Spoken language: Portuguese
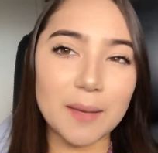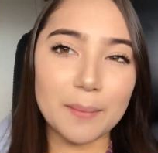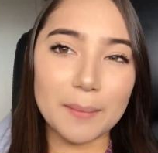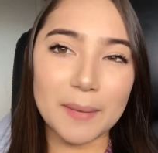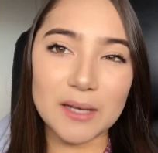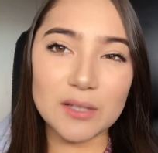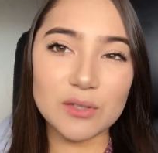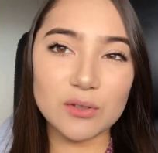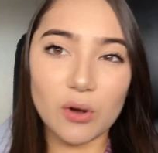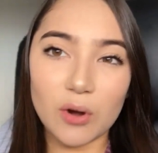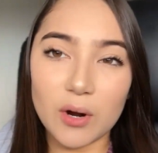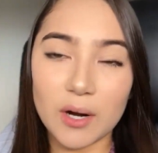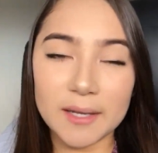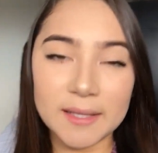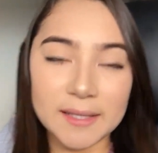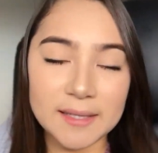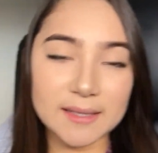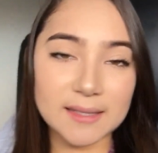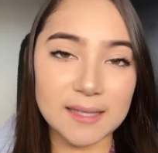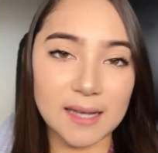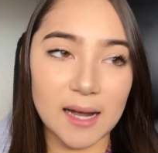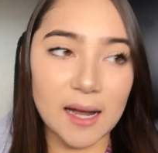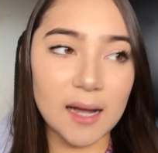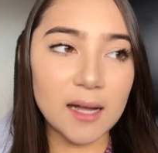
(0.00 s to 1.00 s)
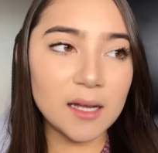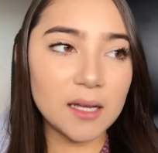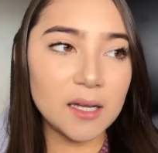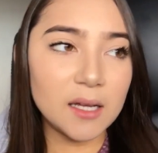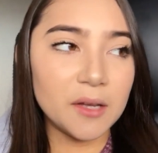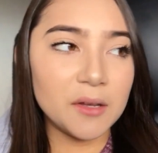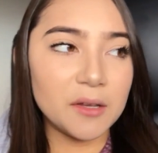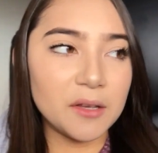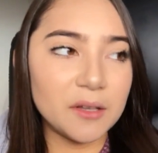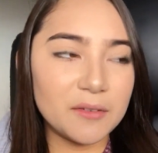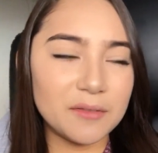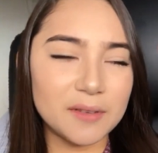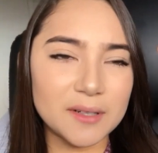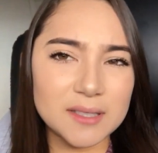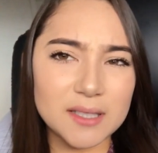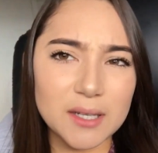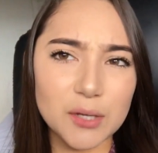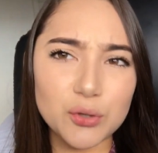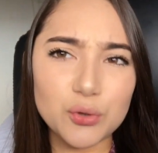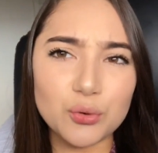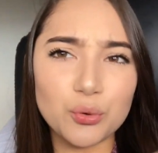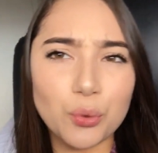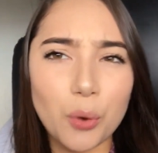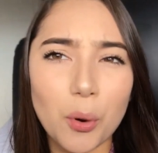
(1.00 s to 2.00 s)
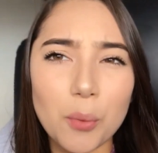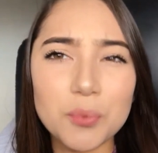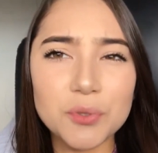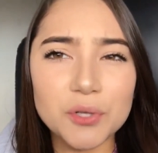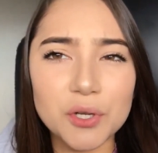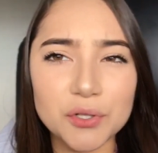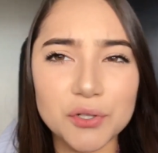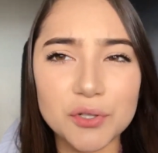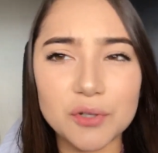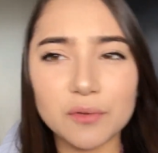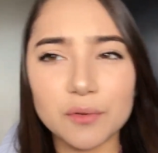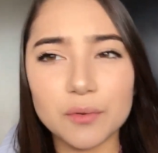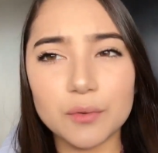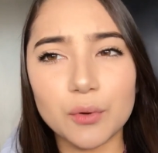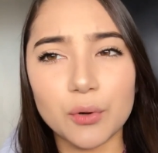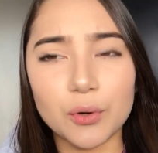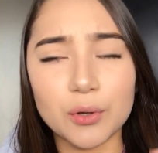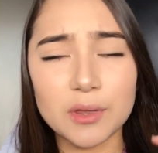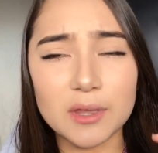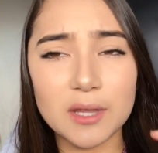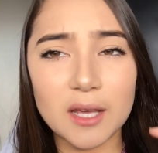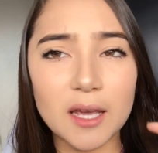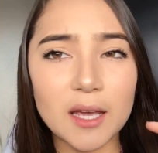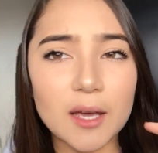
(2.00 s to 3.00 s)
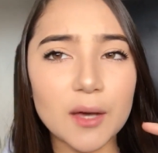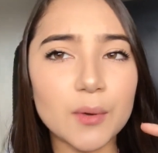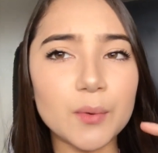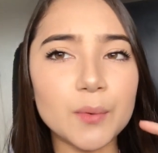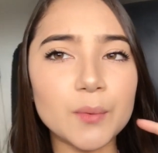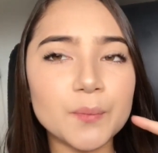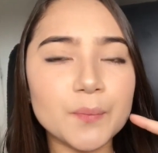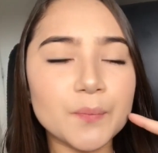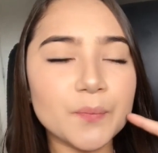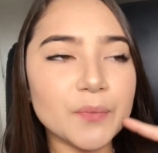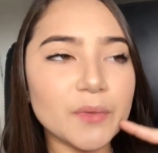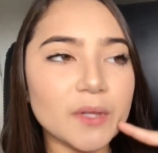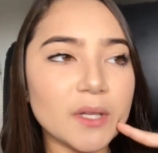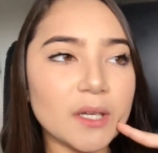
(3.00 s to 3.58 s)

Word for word: é mais organizar e fazer acho, com o objetivo do roteiro